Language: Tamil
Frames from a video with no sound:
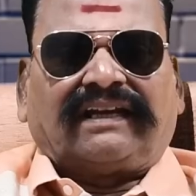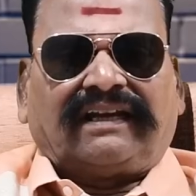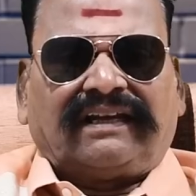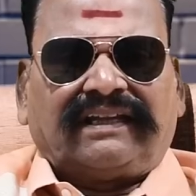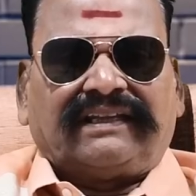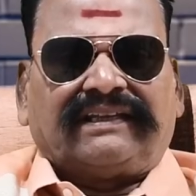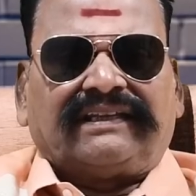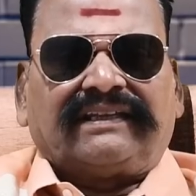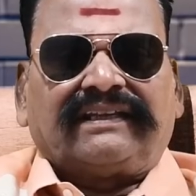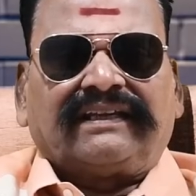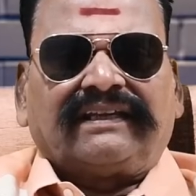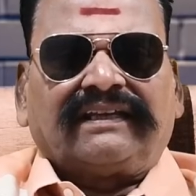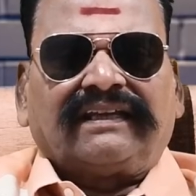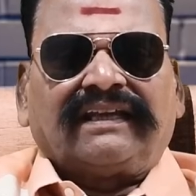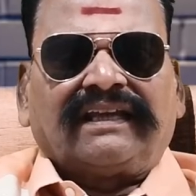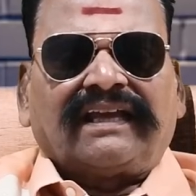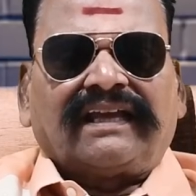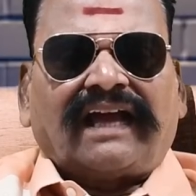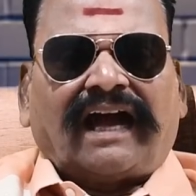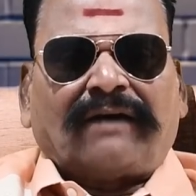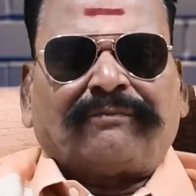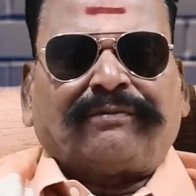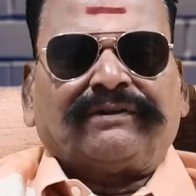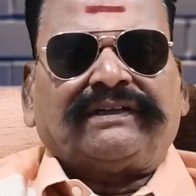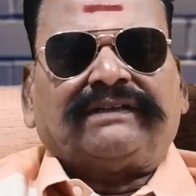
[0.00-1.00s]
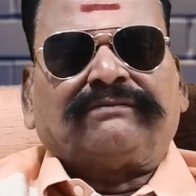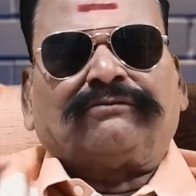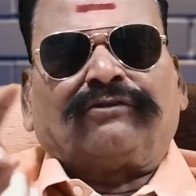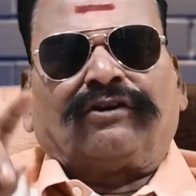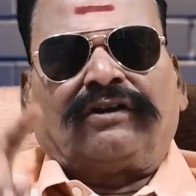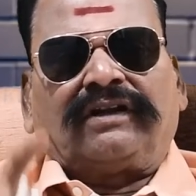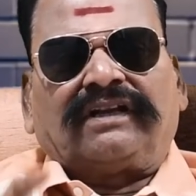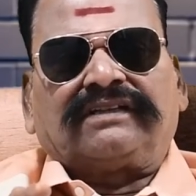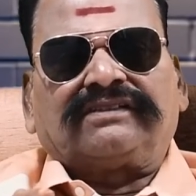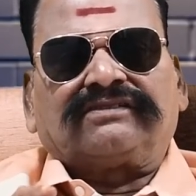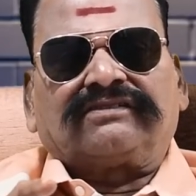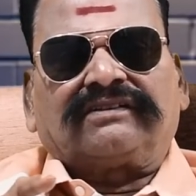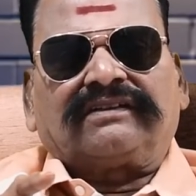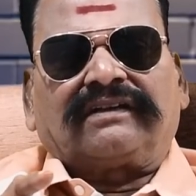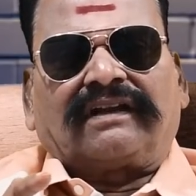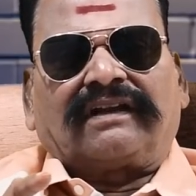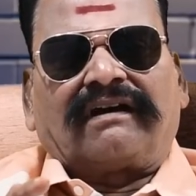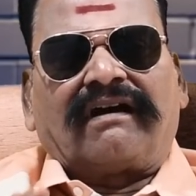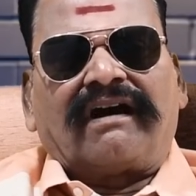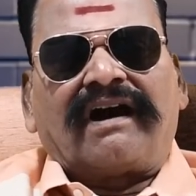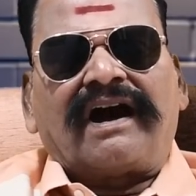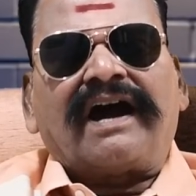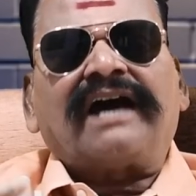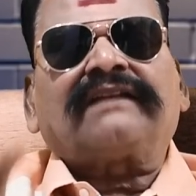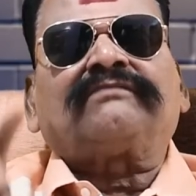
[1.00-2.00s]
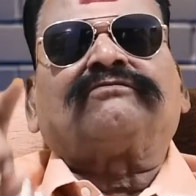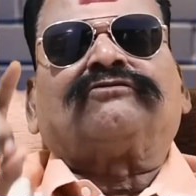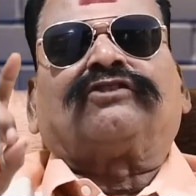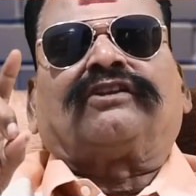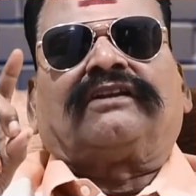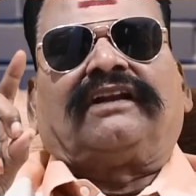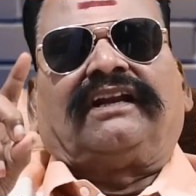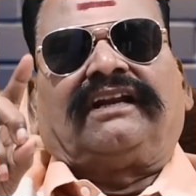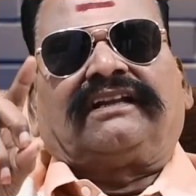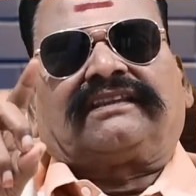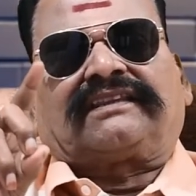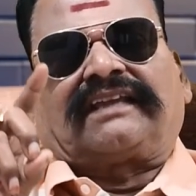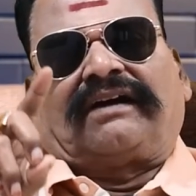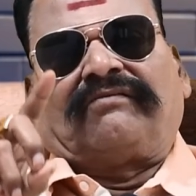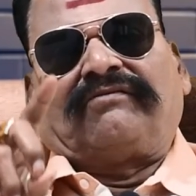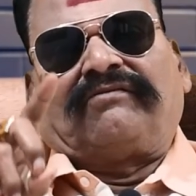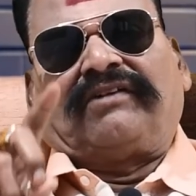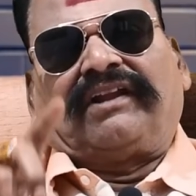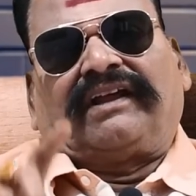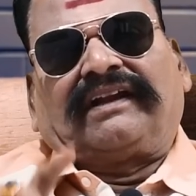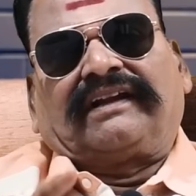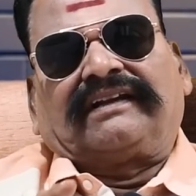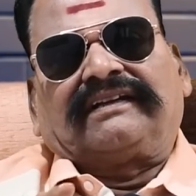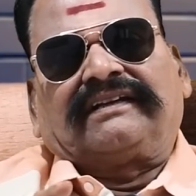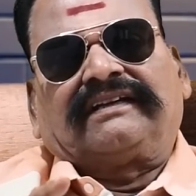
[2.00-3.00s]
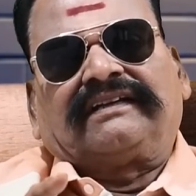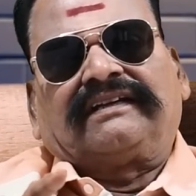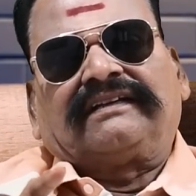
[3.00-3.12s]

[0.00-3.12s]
டெல்லி அப்போ நீ முதலில் சொன்ன நான் முதலில் தமிழன்